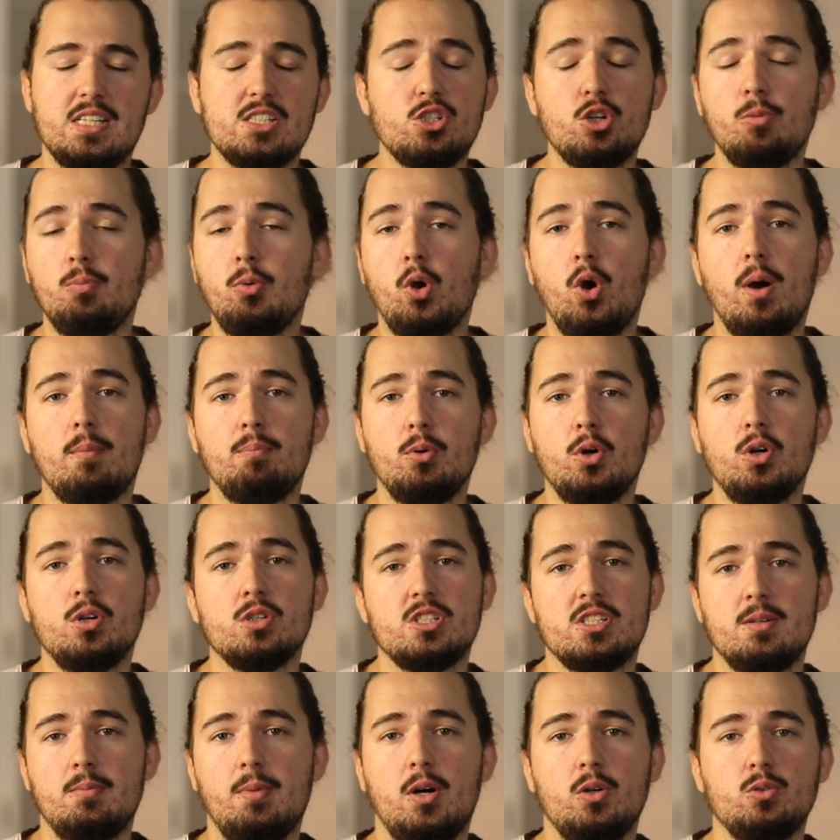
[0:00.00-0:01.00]
eso poco a poco
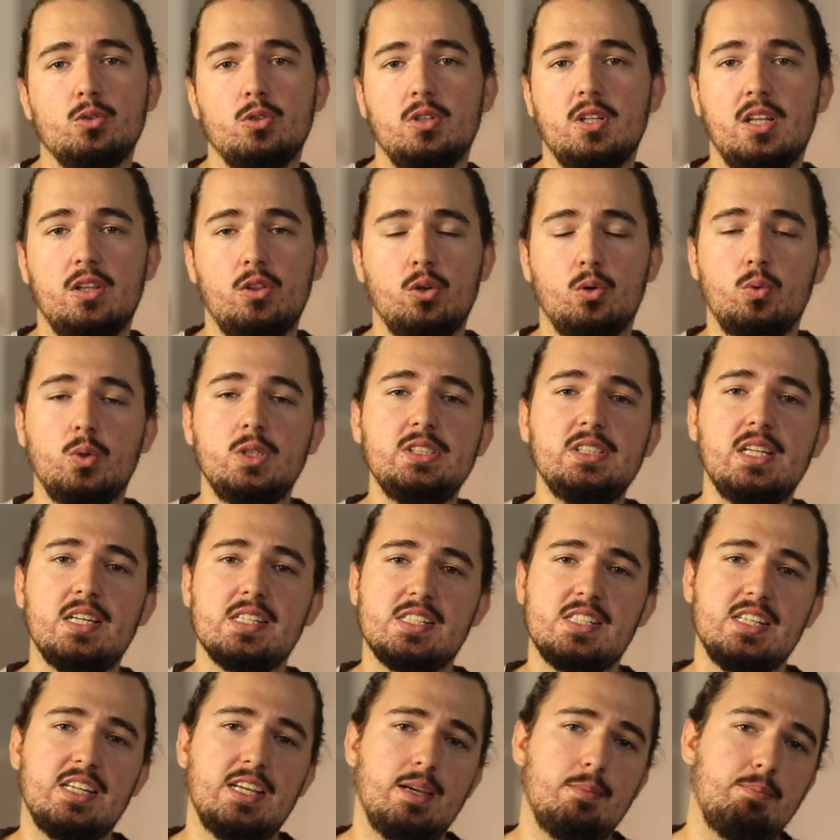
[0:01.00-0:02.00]
se va uno dando cuenta,
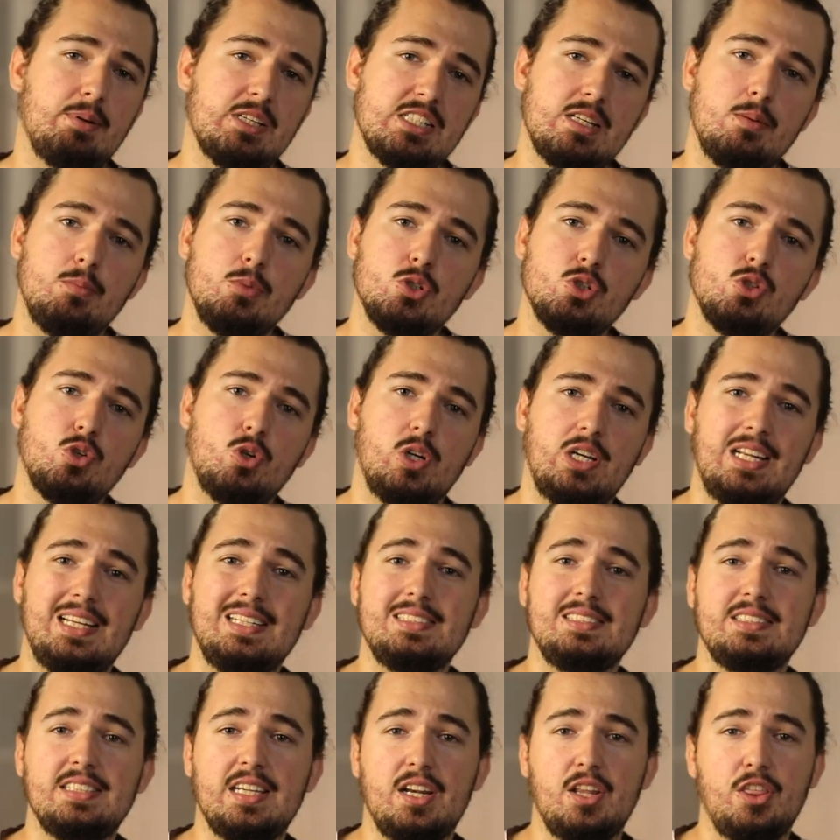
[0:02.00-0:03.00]
así que pasamos con
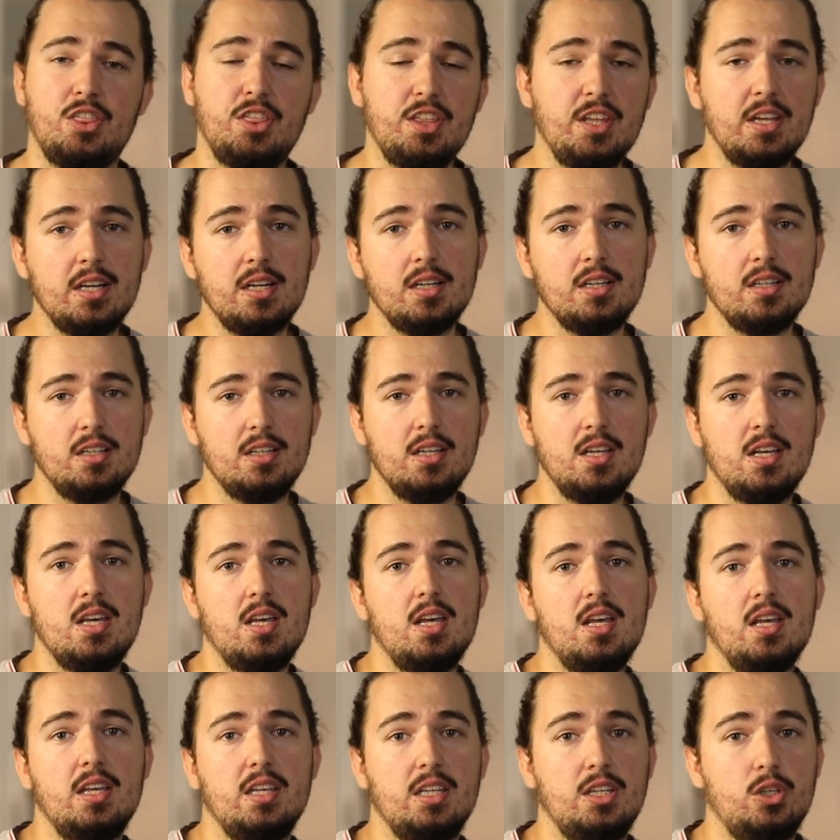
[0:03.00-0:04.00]
el tercer
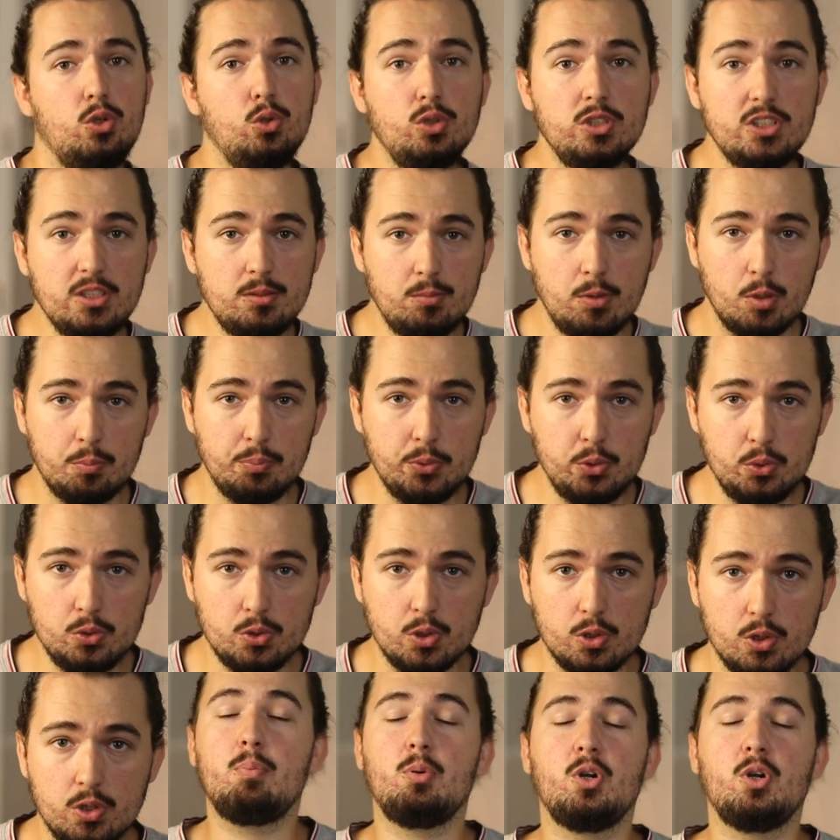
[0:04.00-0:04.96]
y último punto.